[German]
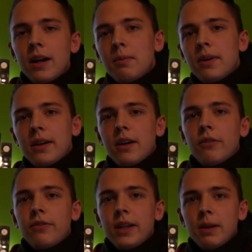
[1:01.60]
aber
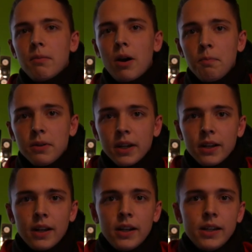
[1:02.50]
auf dem
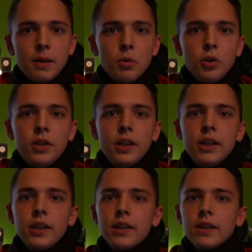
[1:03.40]
Hauptkanal, da möchte
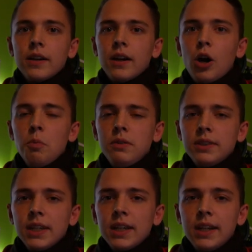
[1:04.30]
ich
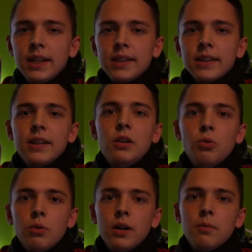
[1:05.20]
hauptsächlich
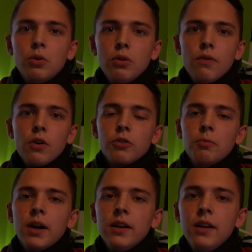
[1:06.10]
nur Motovlogs
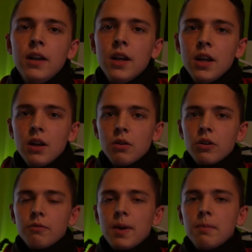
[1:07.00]
machen.
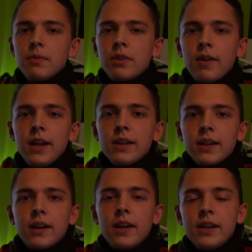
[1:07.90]
Und auf meinem zweiten
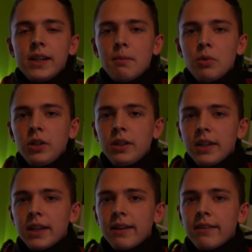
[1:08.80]
Kanal, da möchte
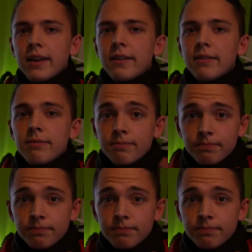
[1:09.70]
ich jetzt, jetzt